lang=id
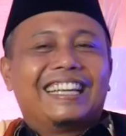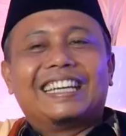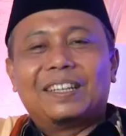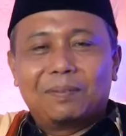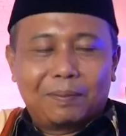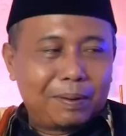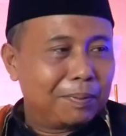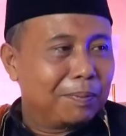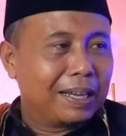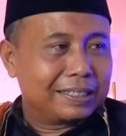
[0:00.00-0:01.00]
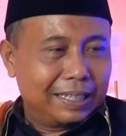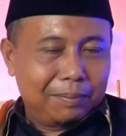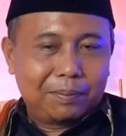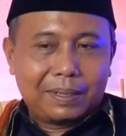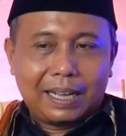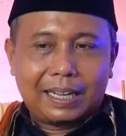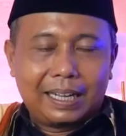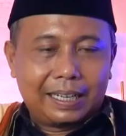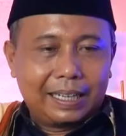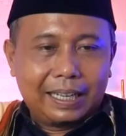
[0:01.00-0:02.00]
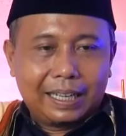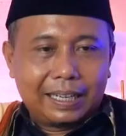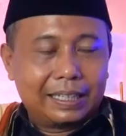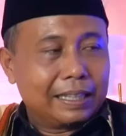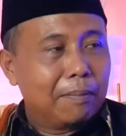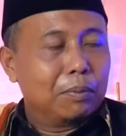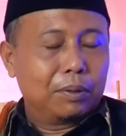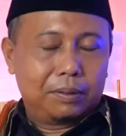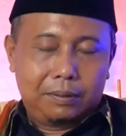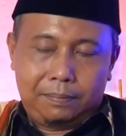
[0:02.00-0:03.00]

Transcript: ini memang pembahasan memang agak-agak agak tabu gitu.